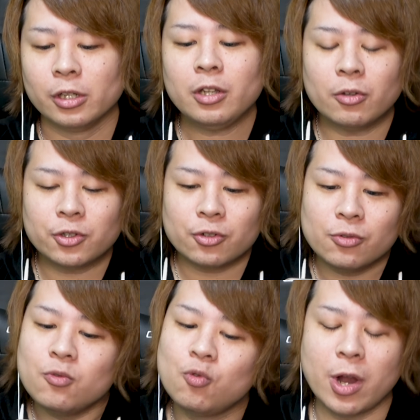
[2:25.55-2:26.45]

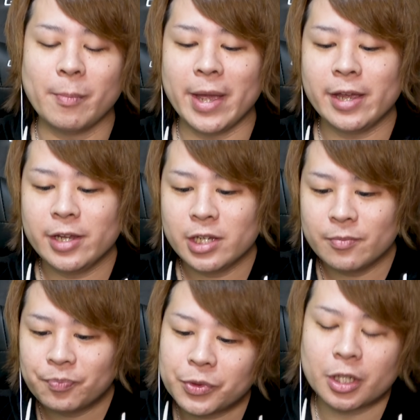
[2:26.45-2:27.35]
!40 連
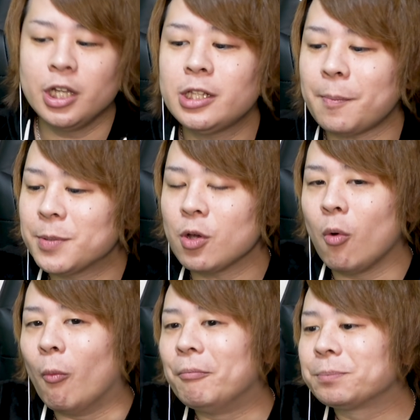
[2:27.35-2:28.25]
盟金
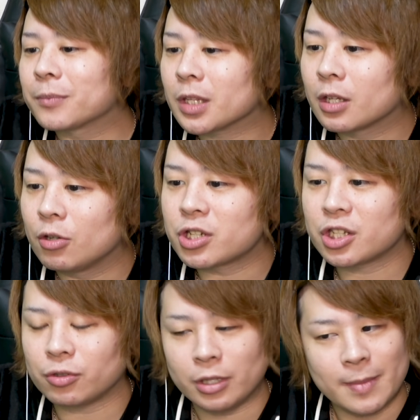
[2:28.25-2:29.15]
タップゾーンよ
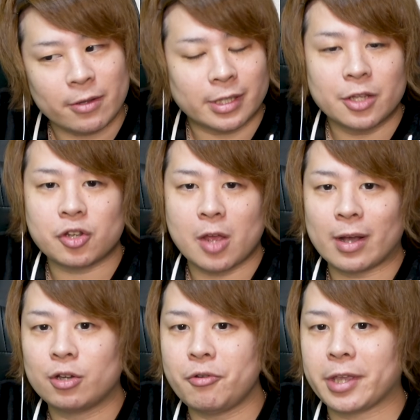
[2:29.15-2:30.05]
し、ちょっと今の30連
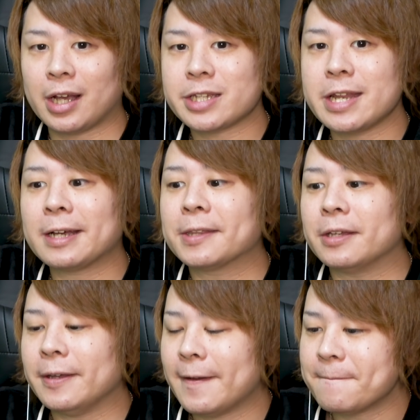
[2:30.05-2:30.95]
は来る気がしてなかっ
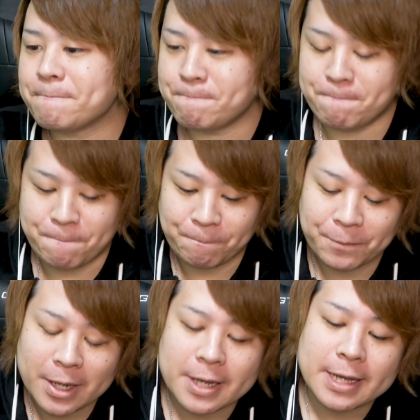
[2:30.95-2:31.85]
たね。うん。
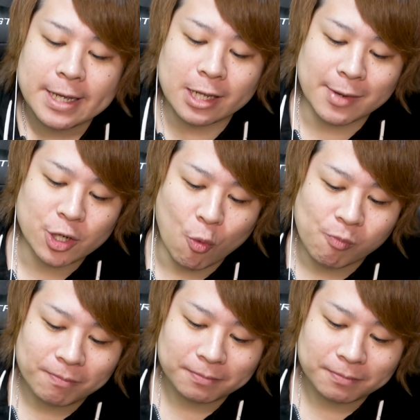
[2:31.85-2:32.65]
行きましょう